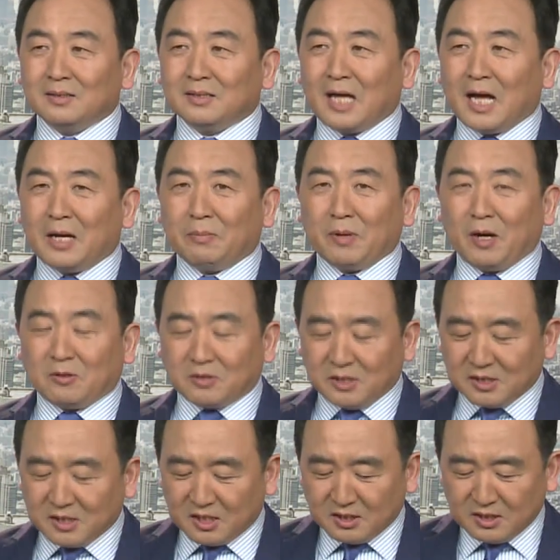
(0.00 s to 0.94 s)
代表
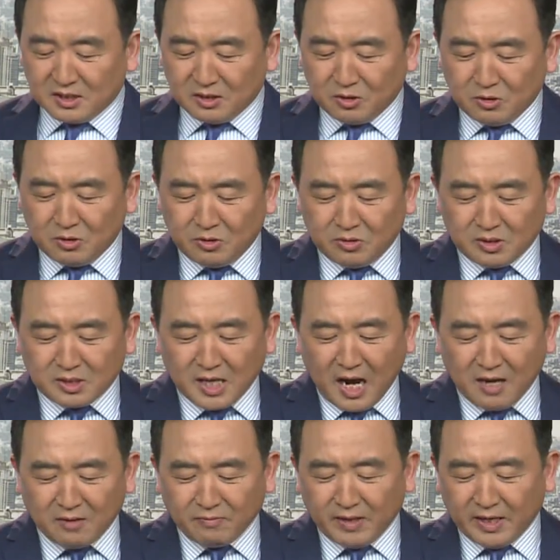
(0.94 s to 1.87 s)
着政治局
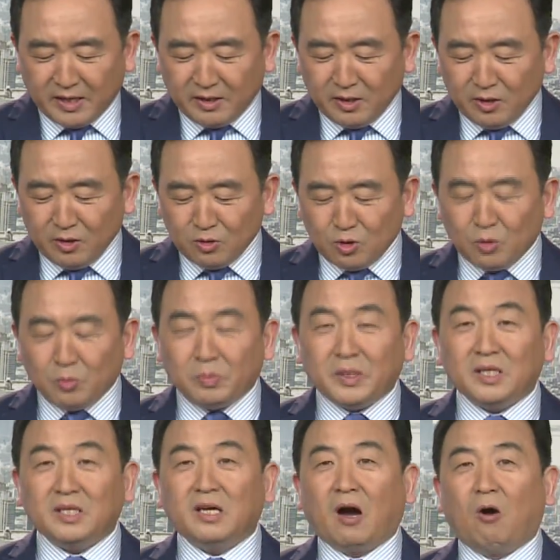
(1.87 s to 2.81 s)
常委去
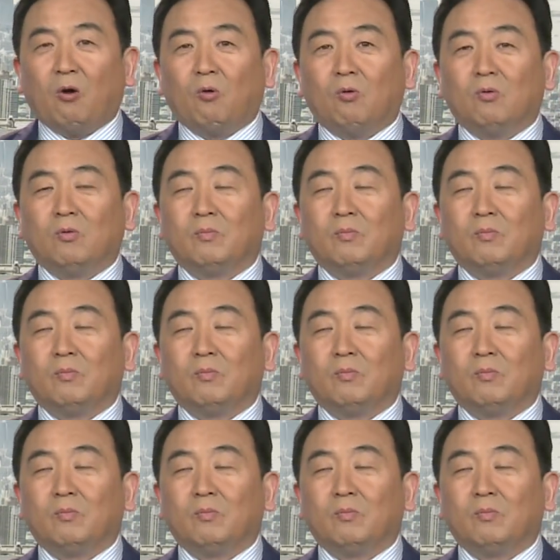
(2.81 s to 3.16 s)
辟谣。